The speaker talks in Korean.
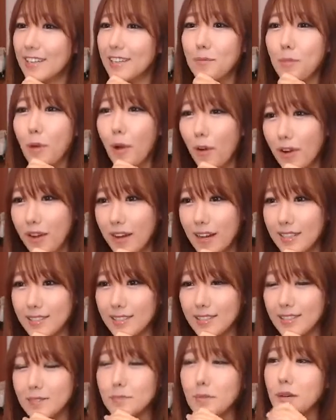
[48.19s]
이 몇
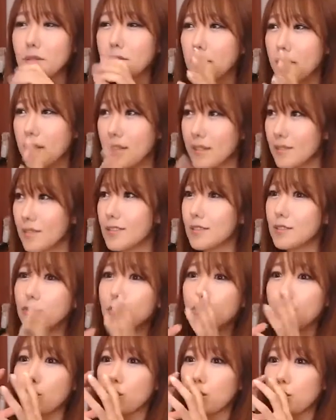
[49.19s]
가지들만
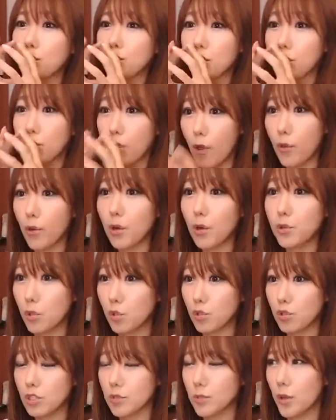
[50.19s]
패턴으로 여러분이
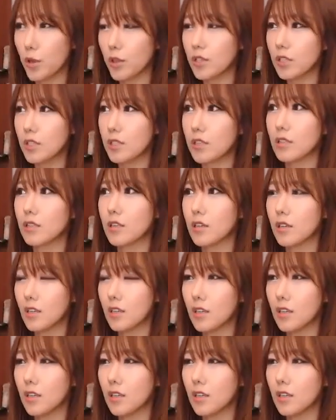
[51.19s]
외워놓으시면은